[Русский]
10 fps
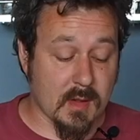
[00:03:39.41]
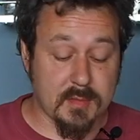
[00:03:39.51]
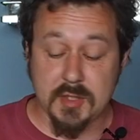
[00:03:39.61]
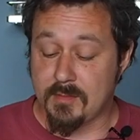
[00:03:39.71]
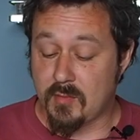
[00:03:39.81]

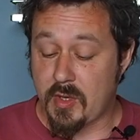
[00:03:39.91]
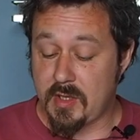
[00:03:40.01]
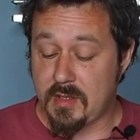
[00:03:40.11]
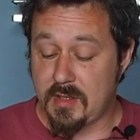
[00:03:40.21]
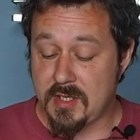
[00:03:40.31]
В общем,
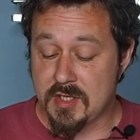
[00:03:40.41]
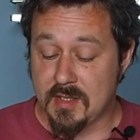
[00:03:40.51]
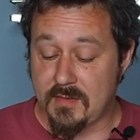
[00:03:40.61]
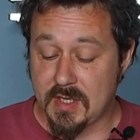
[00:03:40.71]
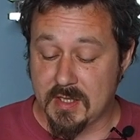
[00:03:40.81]
мой
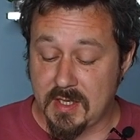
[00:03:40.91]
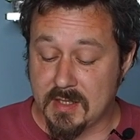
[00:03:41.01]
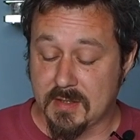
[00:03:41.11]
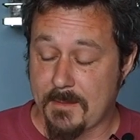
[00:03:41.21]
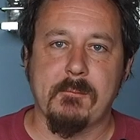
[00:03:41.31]
личный
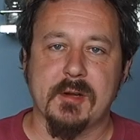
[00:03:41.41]
вердикт,